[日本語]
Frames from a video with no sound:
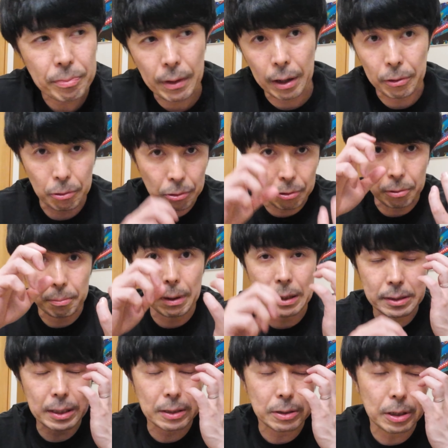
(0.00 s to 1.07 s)
あの、ま
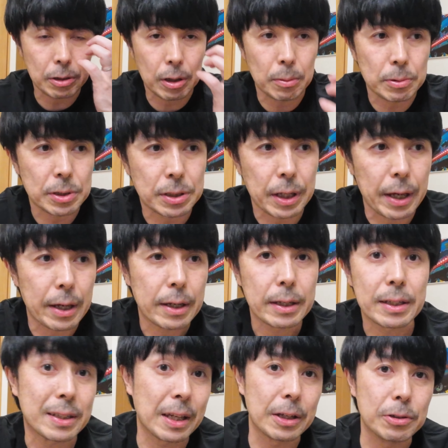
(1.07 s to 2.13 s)
あ撮影とかもして
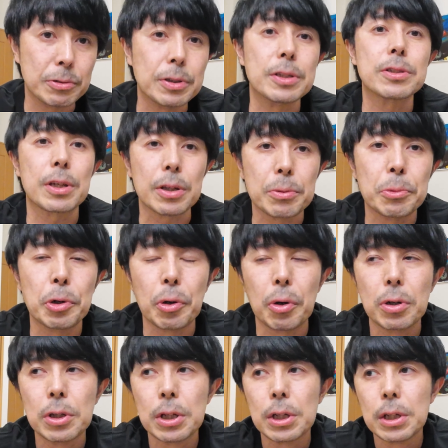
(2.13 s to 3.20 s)
きているんですけれども、